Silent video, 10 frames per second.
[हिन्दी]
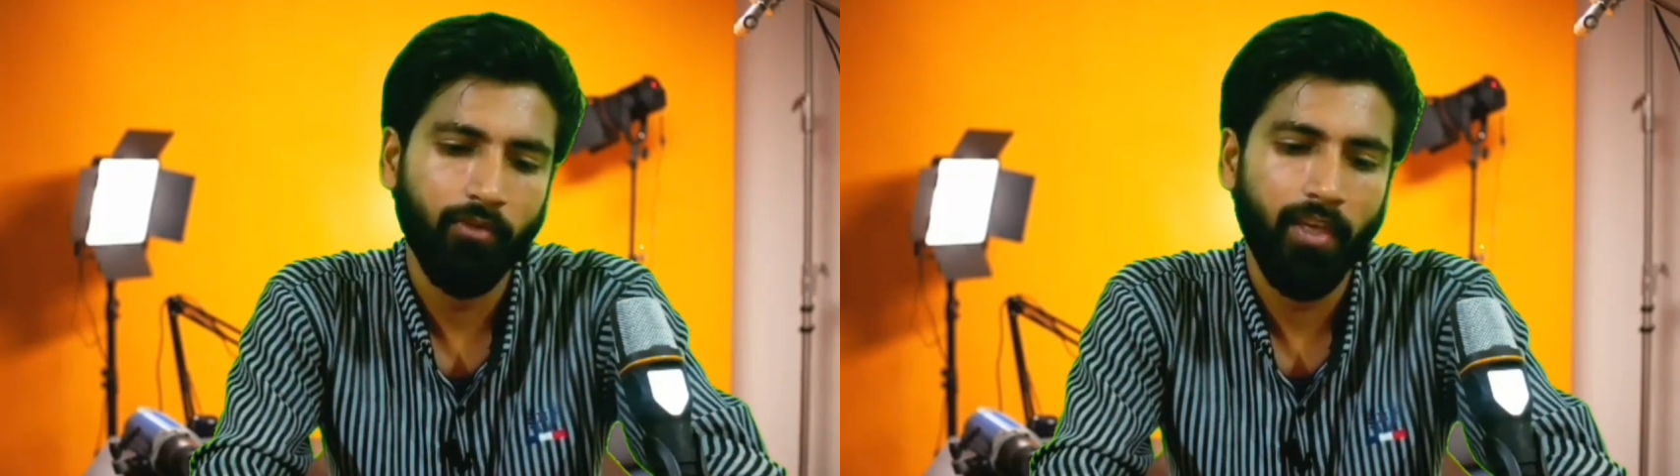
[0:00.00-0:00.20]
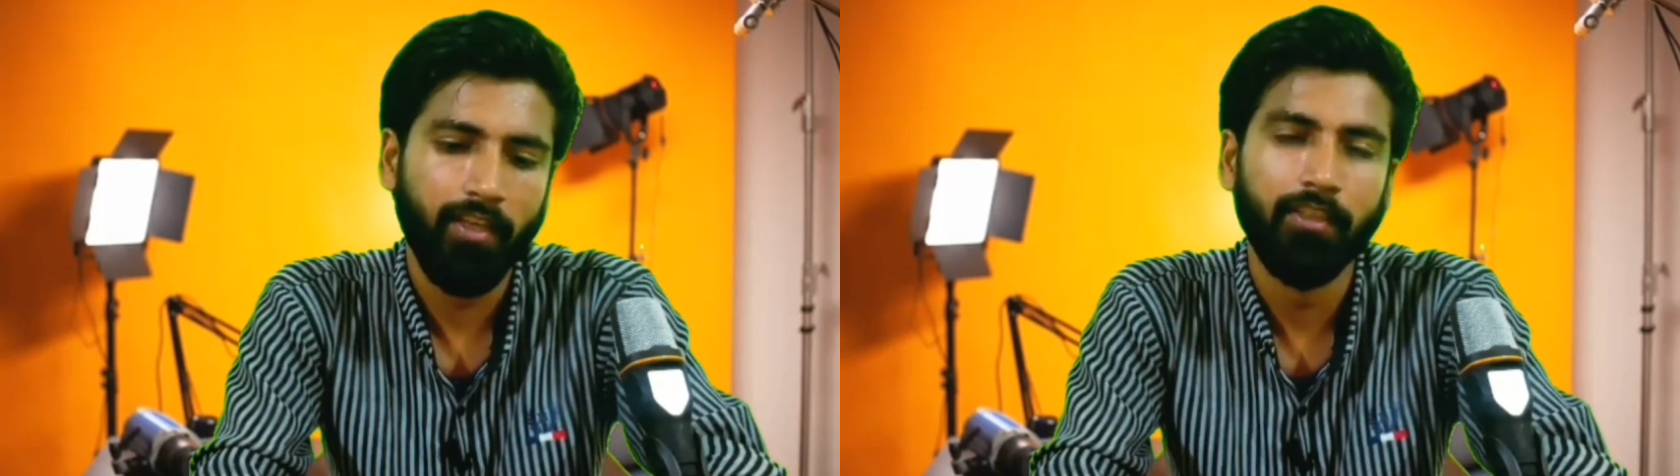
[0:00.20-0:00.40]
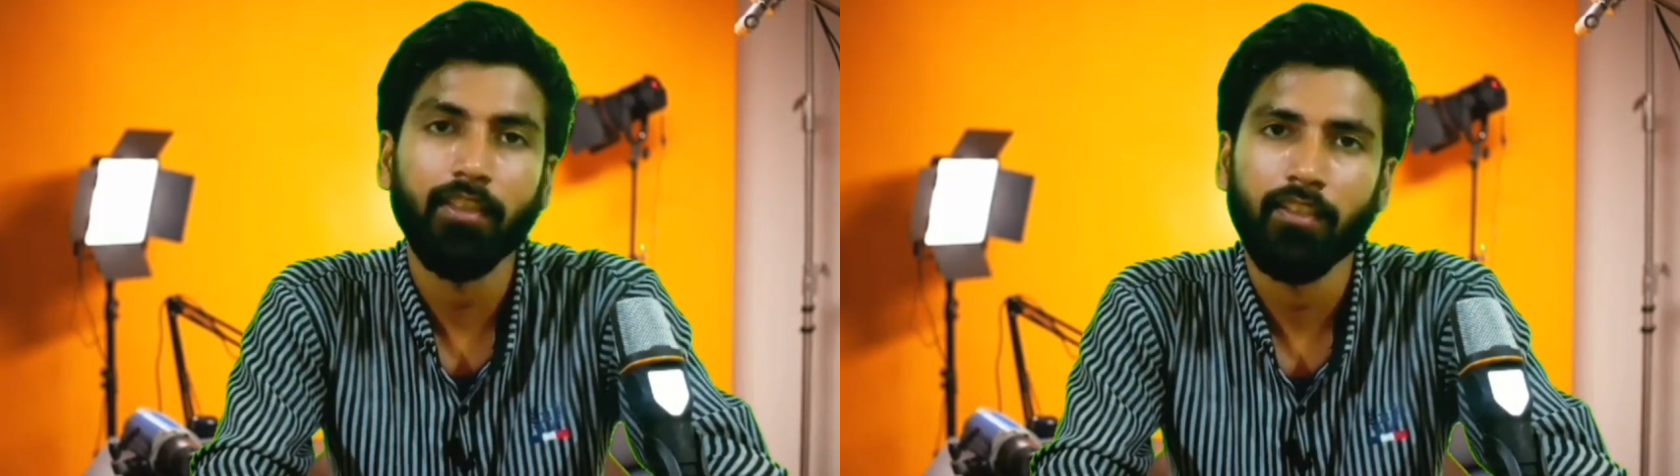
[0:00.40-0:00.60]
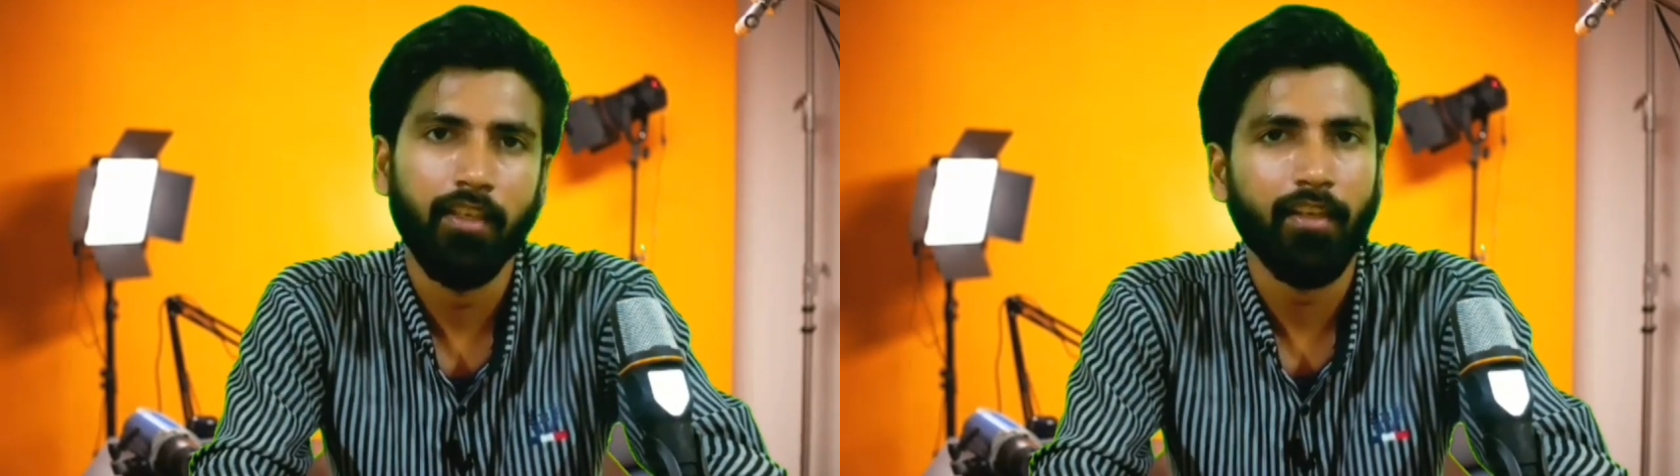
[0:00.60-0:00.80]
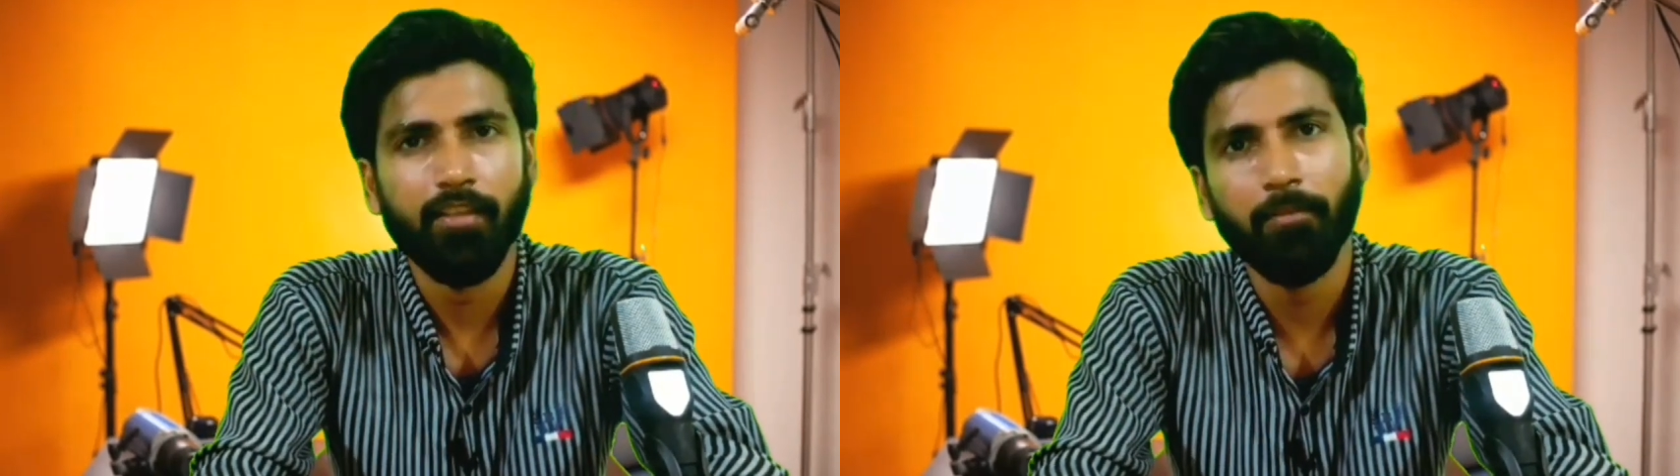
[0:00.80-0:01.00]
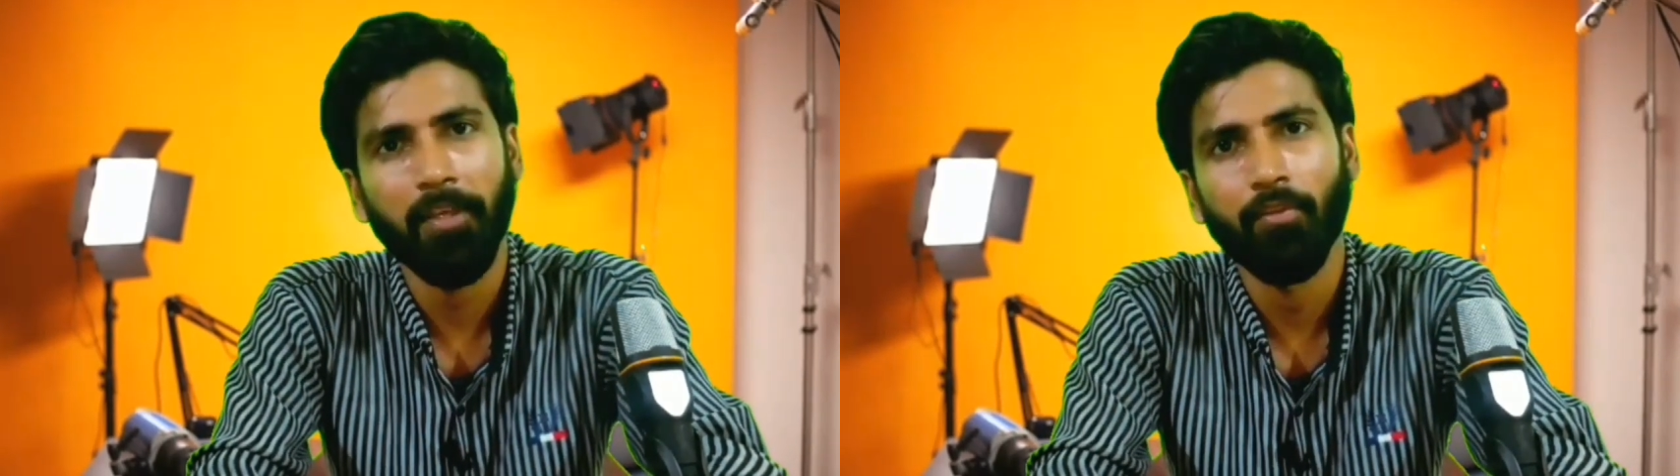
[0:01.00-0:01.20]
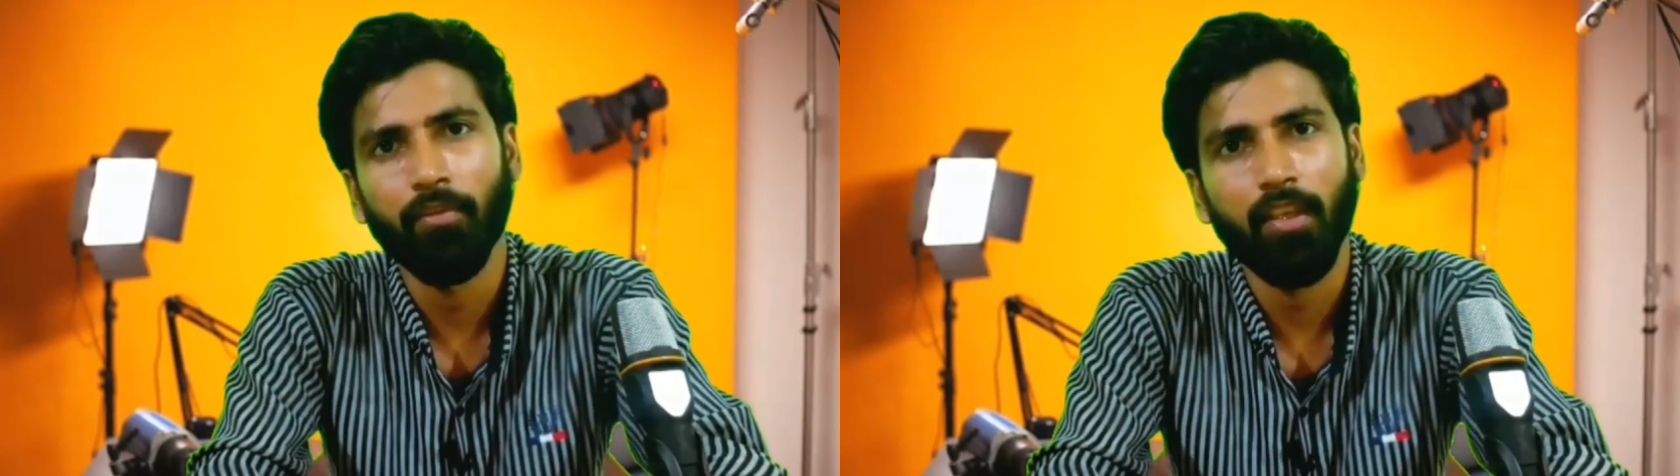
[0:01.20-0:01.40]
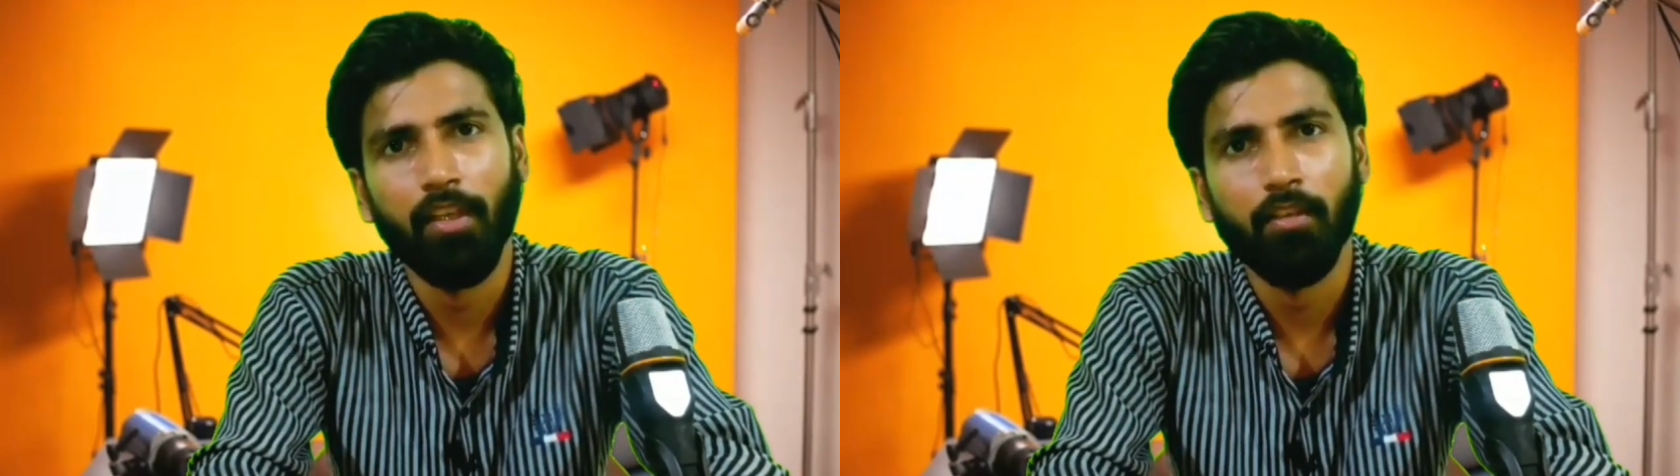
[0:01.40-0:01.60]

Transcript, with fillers: एक कटर किस्म के हिंदू थे